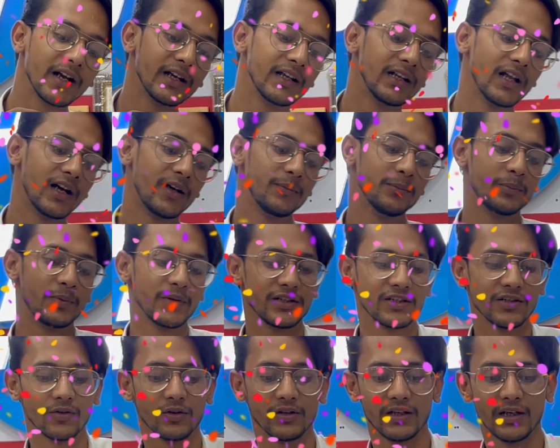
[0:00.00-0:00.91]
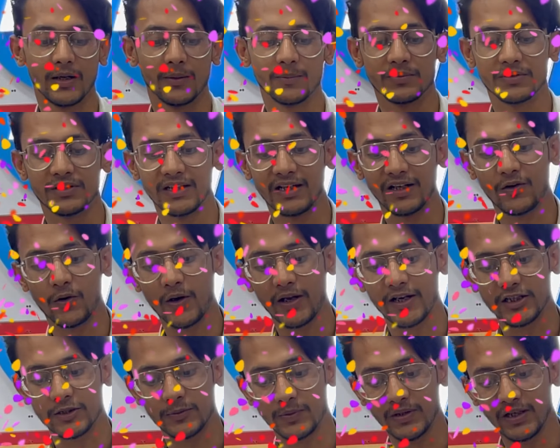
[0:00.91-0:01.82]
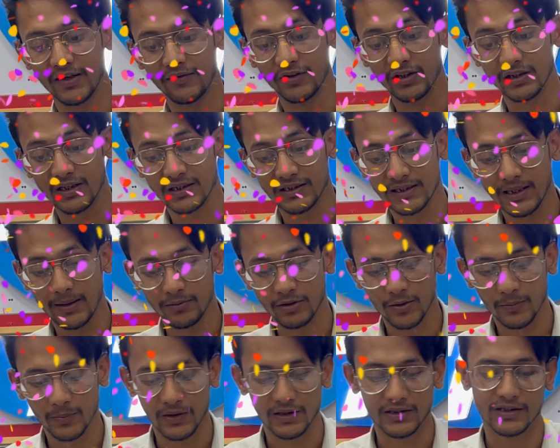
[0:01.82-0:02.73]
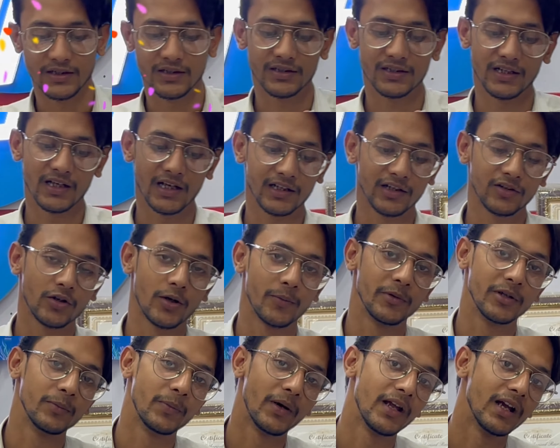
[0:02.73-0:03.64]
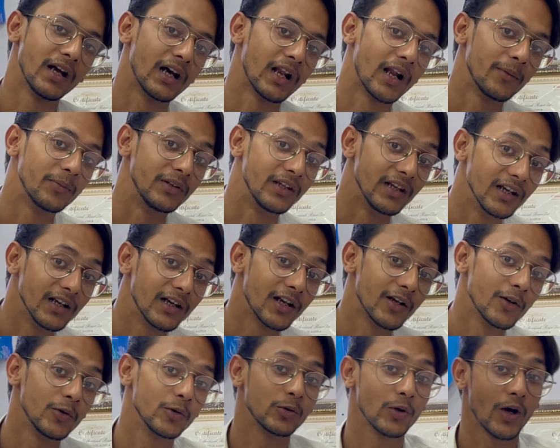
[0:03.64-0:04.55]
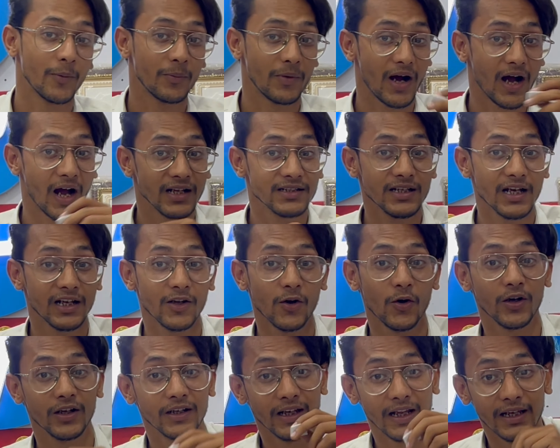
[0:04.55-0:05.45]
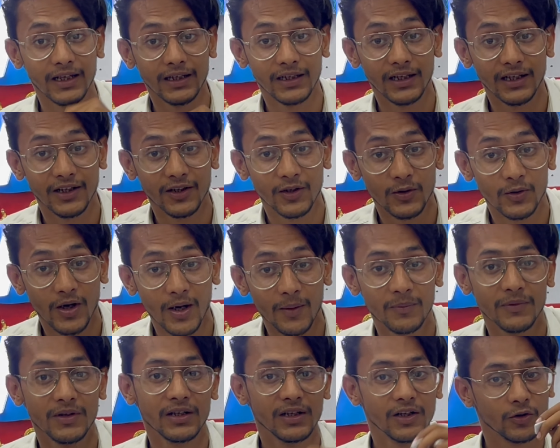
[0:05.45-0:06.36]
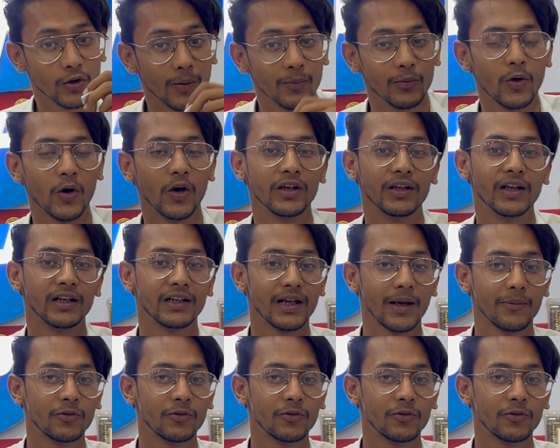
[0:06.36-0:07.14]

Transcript: के नाम पे जिन्होंने हमसे एक और एच का विक्टस लैपटॉप परचेज़ किया था तो अमित भाई अगर आप देख रहे हो तो आप आ जाना अगर नहीं देख रहे हो आप तो हम कॉल करके